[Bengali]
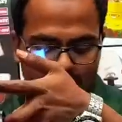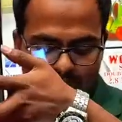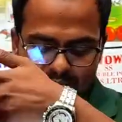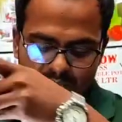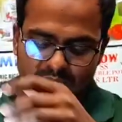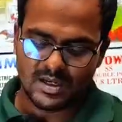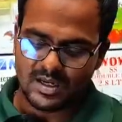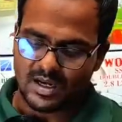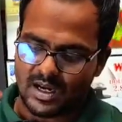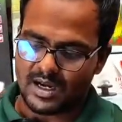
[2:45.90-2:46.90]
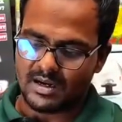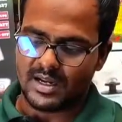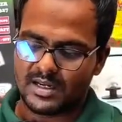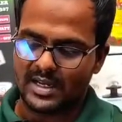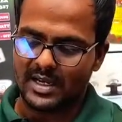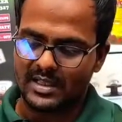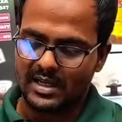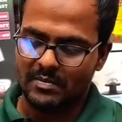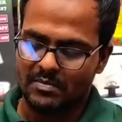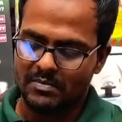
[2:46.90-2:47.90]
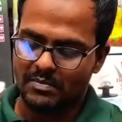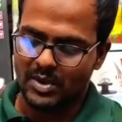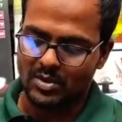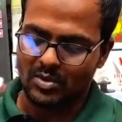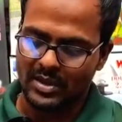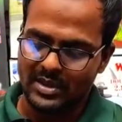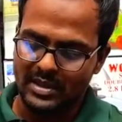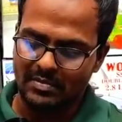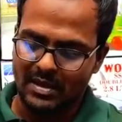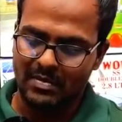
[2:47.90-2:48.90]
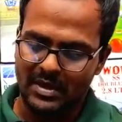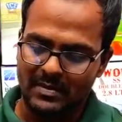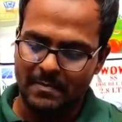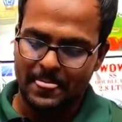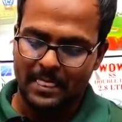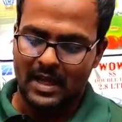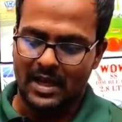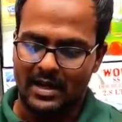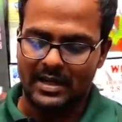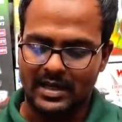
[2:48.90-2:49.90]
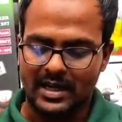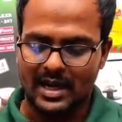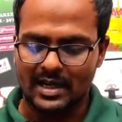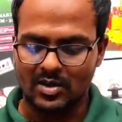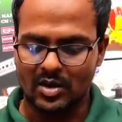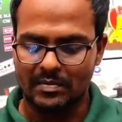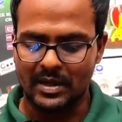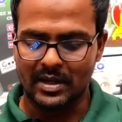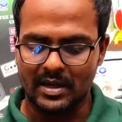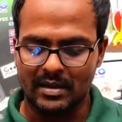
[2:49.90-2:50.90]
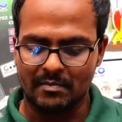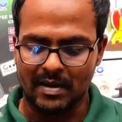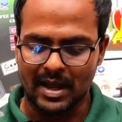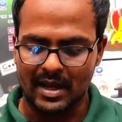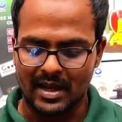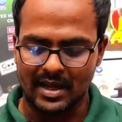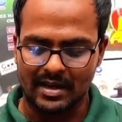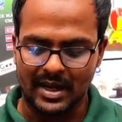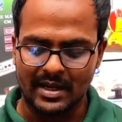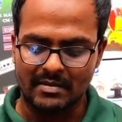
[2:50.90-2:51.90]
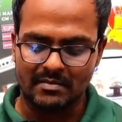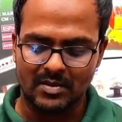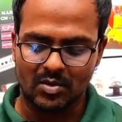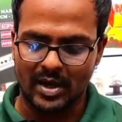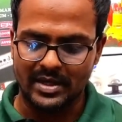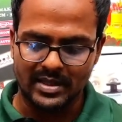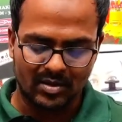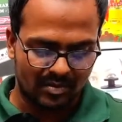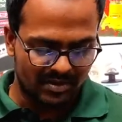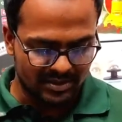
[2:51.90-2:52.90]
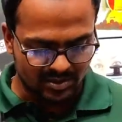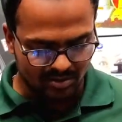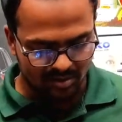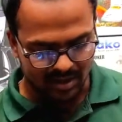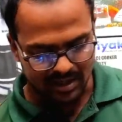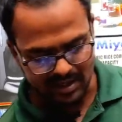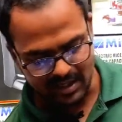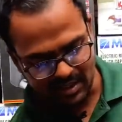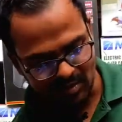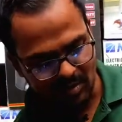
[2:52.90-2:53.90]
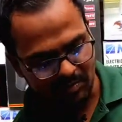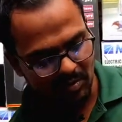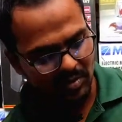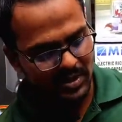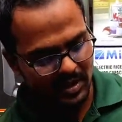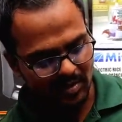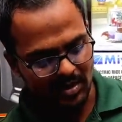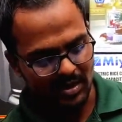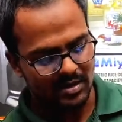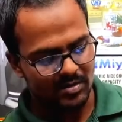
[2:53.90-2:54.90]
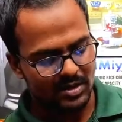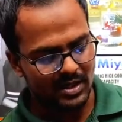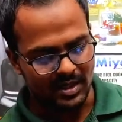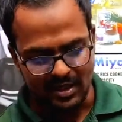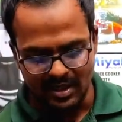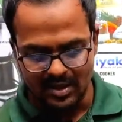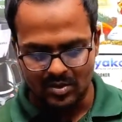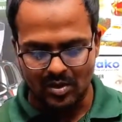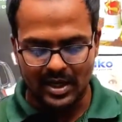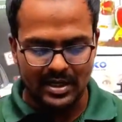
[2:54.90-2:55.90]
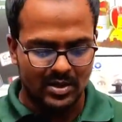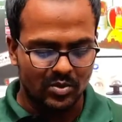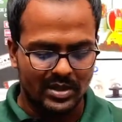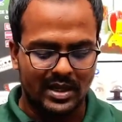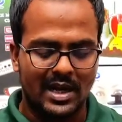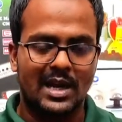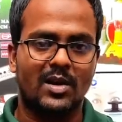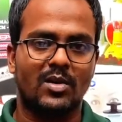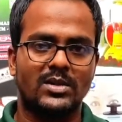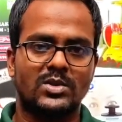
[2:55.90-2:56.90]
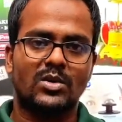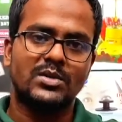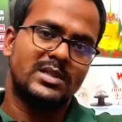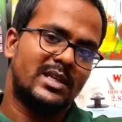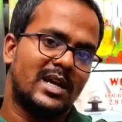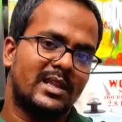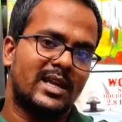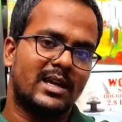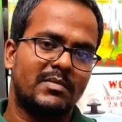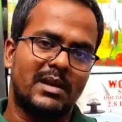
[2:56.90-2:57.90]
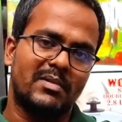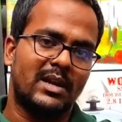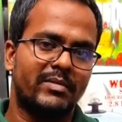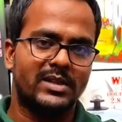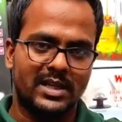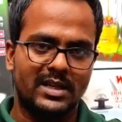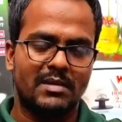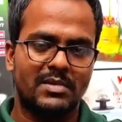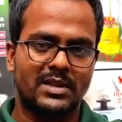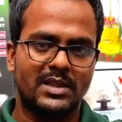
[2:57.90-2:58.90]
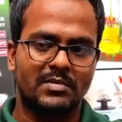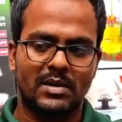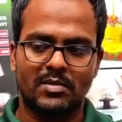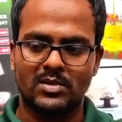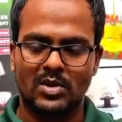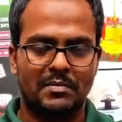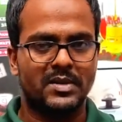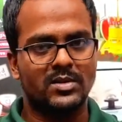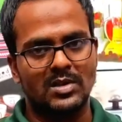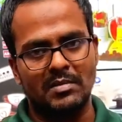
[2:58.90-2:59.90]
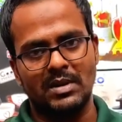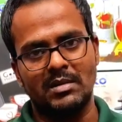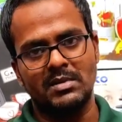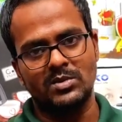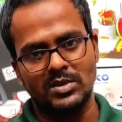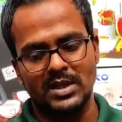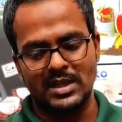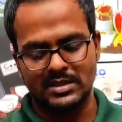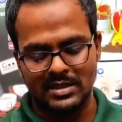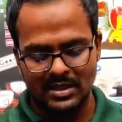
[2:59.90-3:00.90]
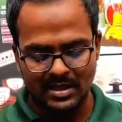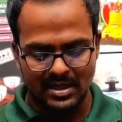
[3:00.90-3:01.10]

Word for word: করলাম আর এটা এখান থেকে বন্ধ করে দিতে পারবেন আর এটার কালারটা হবে ব্লা রেড হোয়াইট দিয়ে কম্বিনেশন করা আর এটা হলো ব্লু দিয়ে করা ওকে তো এটা দুইটা কালার হয় যখন যেটা থাকবে অ্যাভেলেবেল সেটা আমরা দিতে পারবো তো আপাতত অ্যাভেলেবেল দুইটাই আছে